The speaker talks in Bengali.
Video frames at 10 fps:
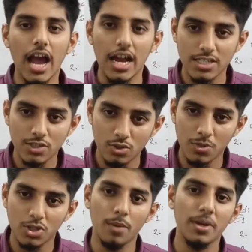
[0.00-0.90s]
আশা করি
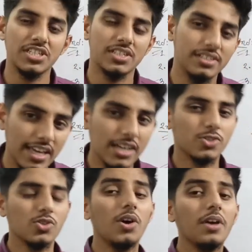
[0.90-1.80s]
তোমরা সবাই সেটা
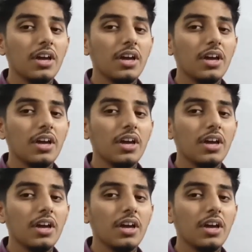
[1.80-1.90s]
দেখছো